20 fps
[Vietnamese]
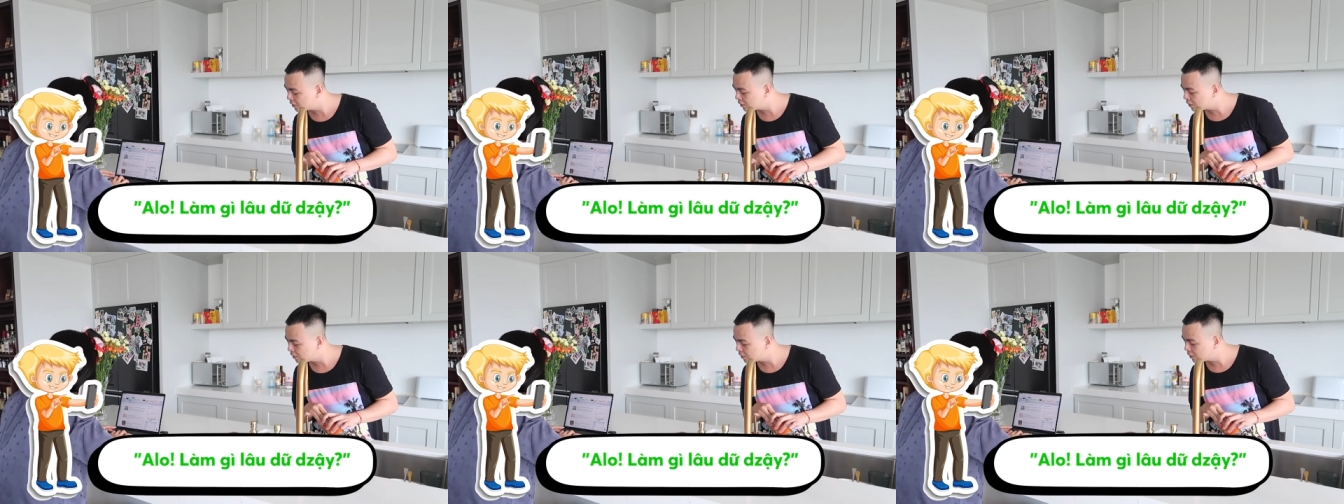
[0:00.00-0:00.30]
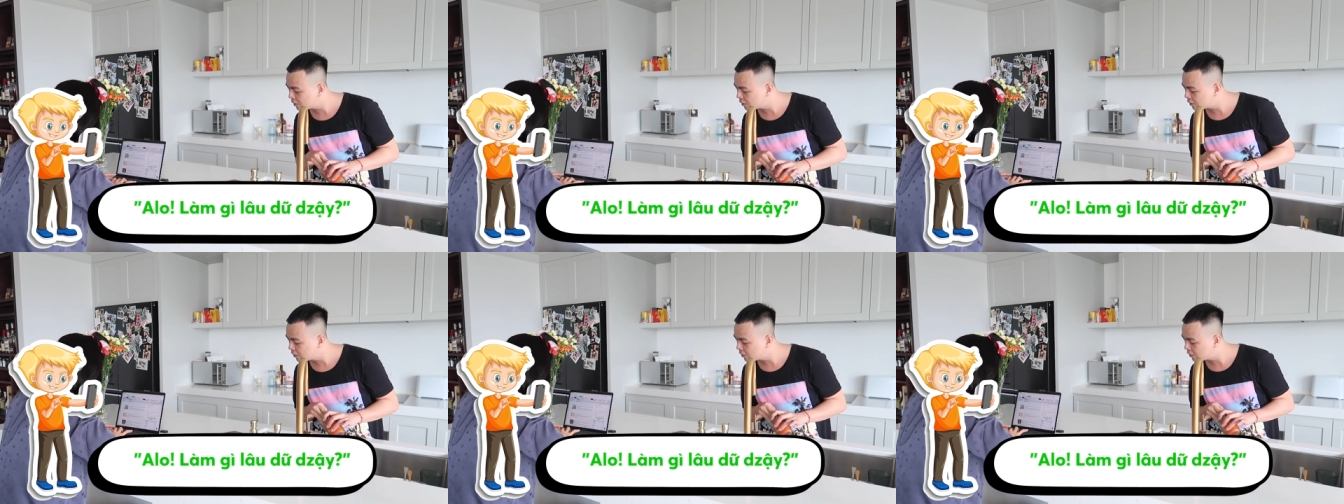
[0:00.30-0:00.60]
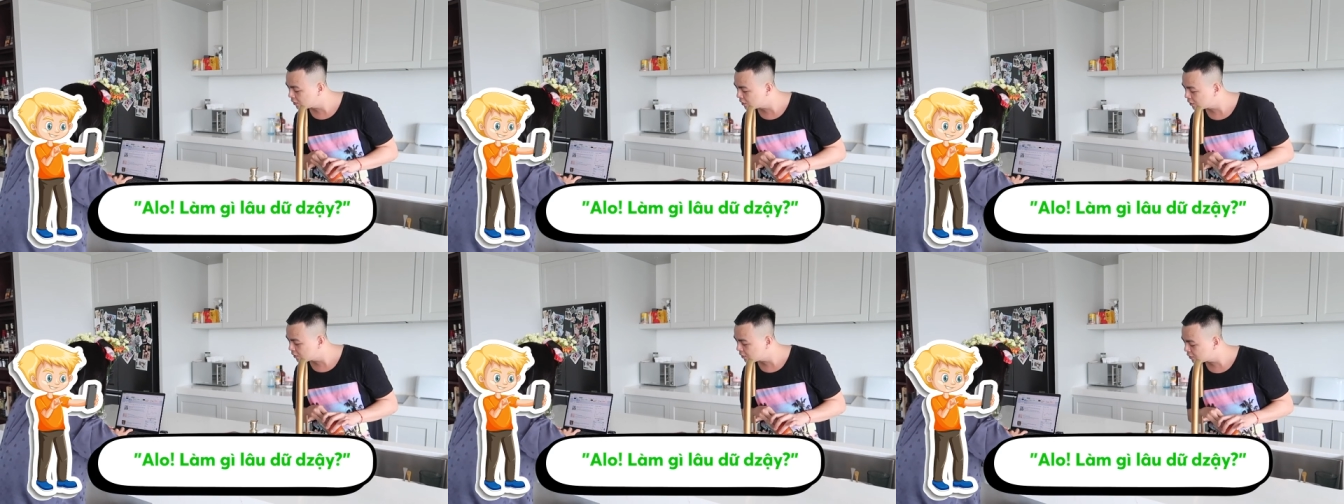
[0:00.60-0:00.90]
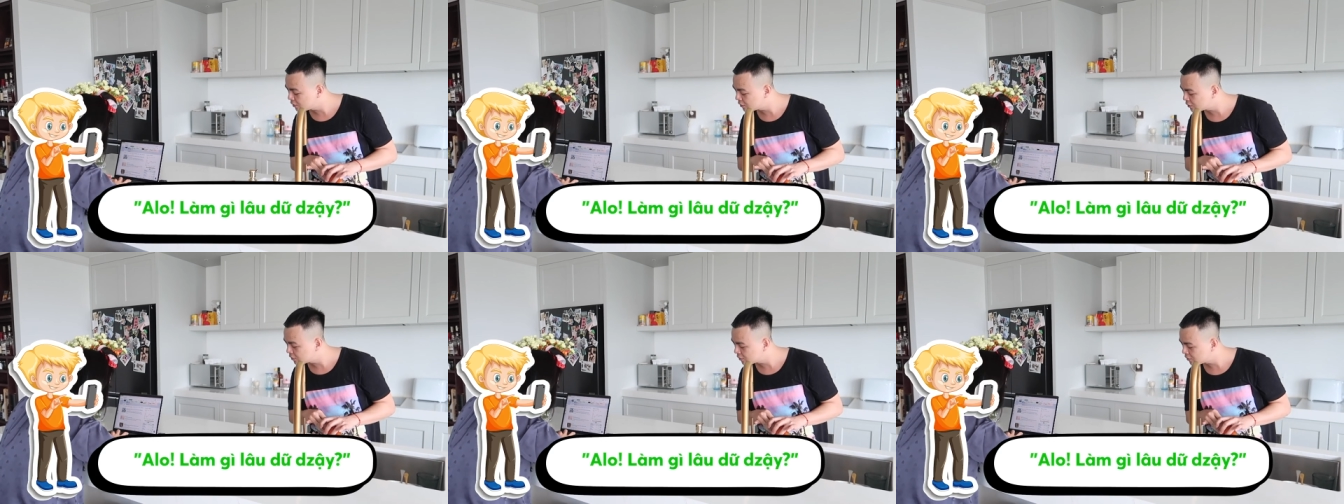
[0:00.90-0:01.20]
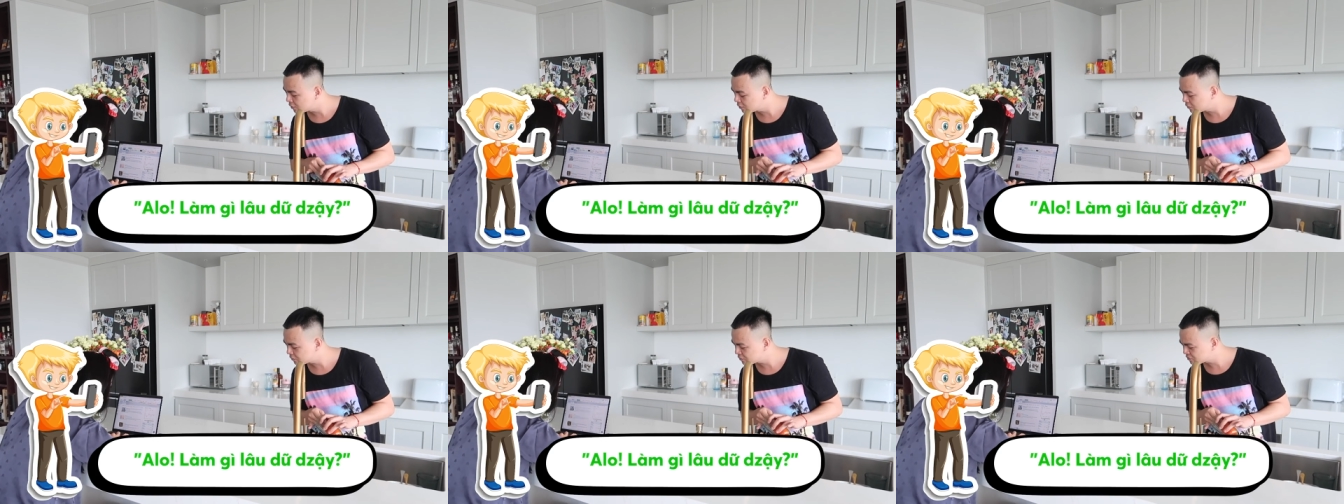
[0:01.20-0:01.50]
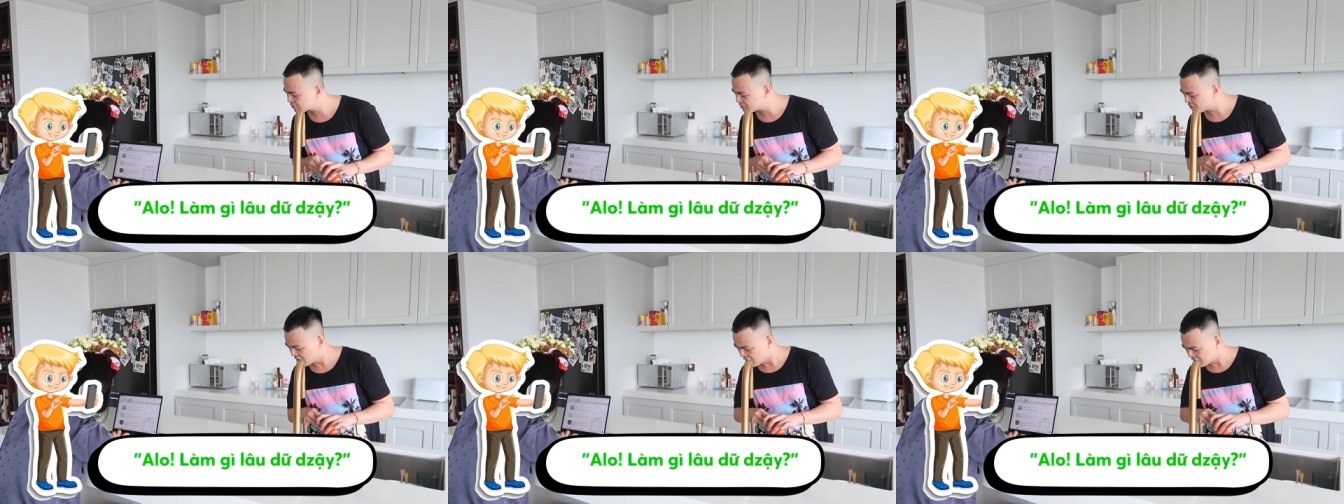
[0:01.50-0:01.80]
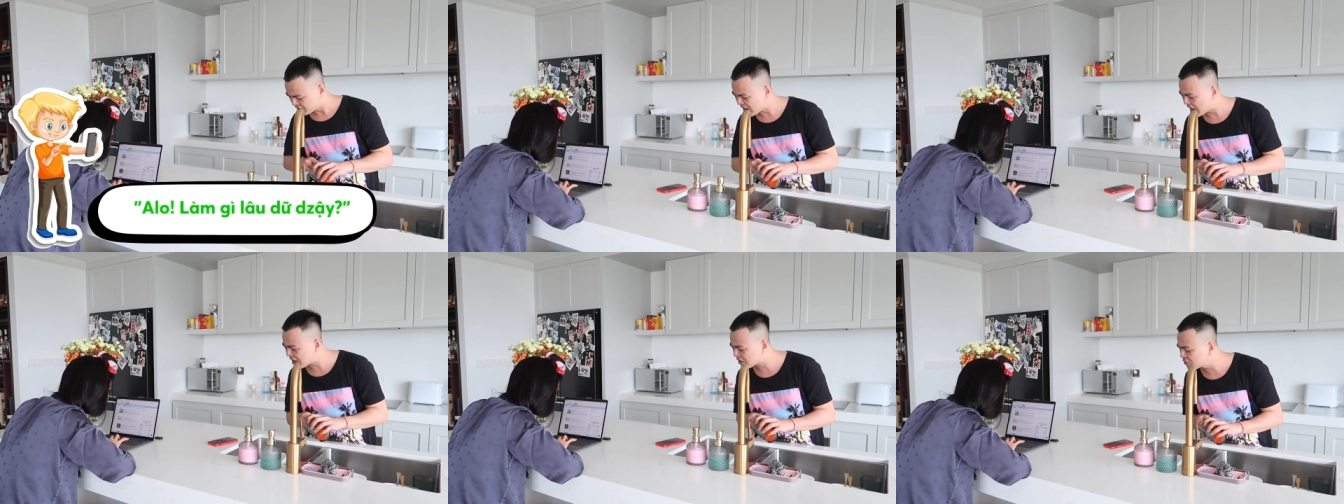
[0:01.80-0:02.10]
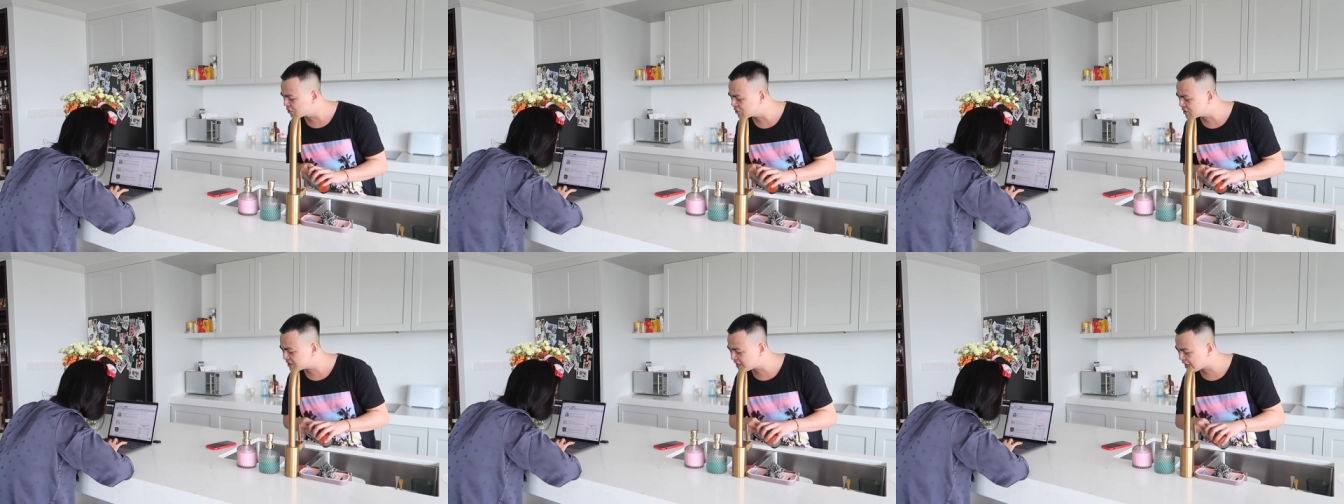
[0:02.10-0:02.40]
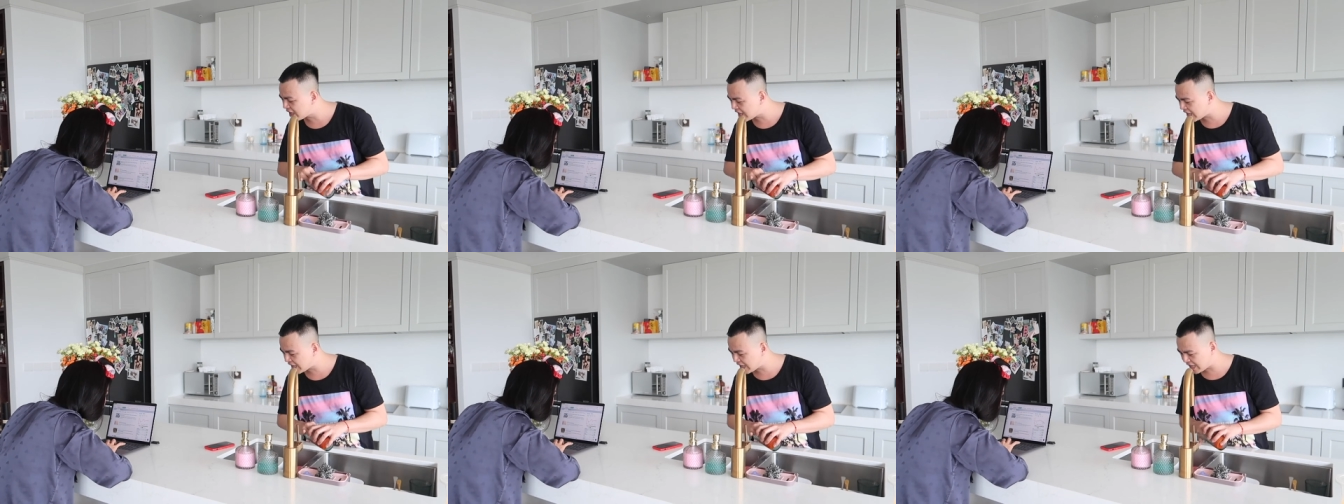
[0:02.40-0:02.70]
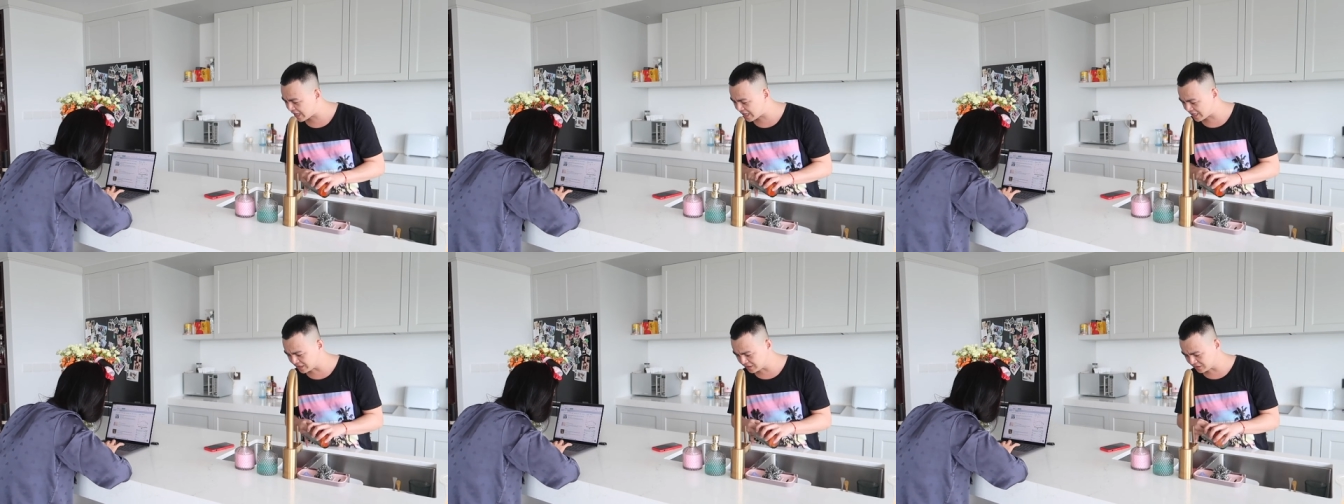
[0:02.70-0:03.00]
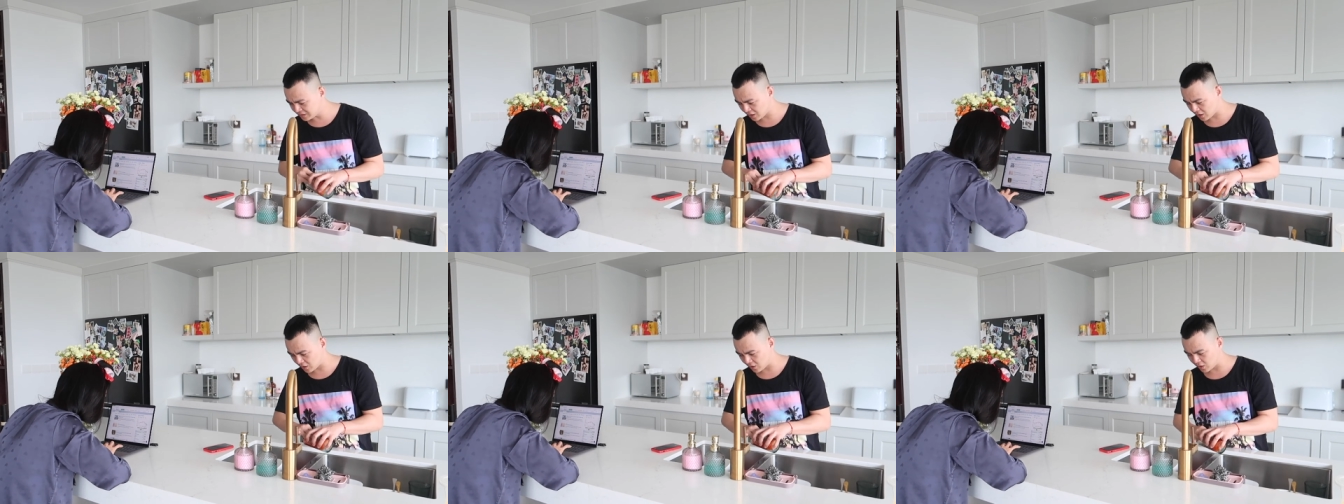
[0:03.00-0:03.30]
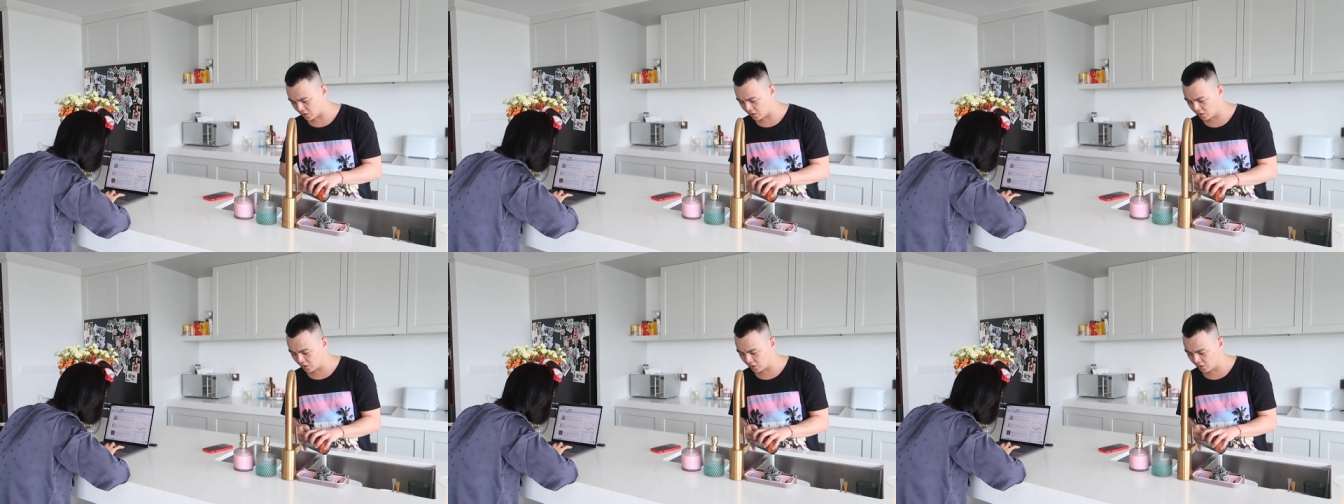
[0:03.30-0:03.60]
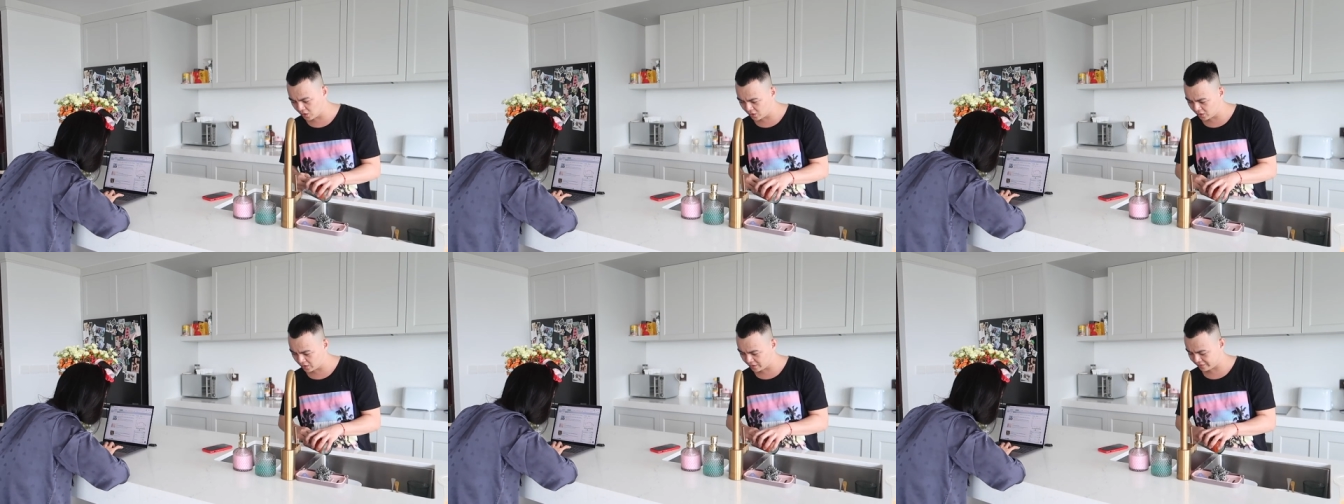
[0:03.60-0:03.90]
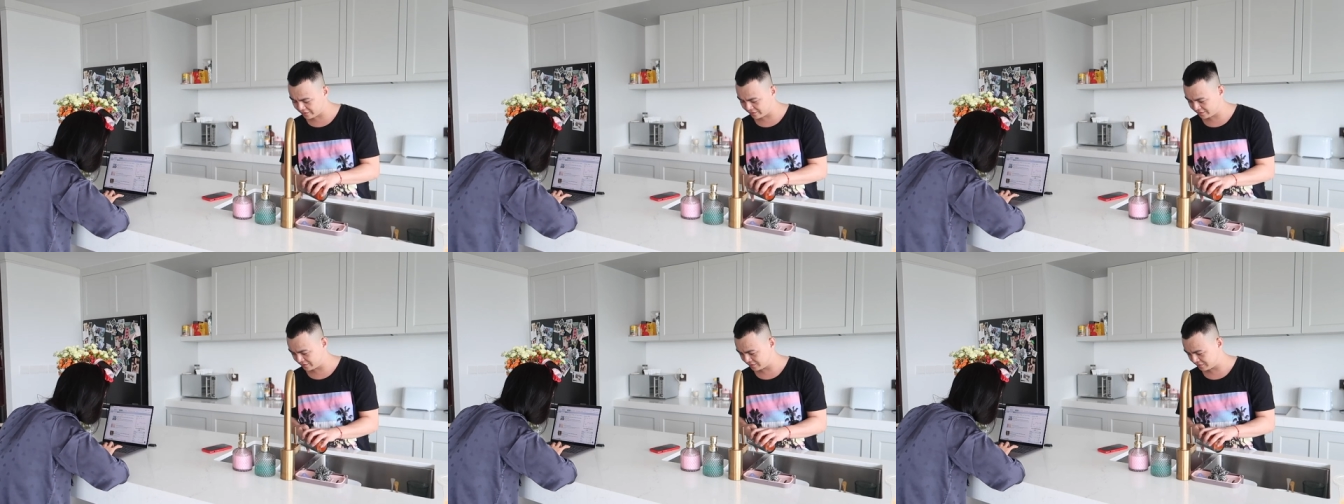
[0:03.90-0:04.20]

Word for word: alo alo làm gì lâu dữ vậy đang đuổi chén trời ơi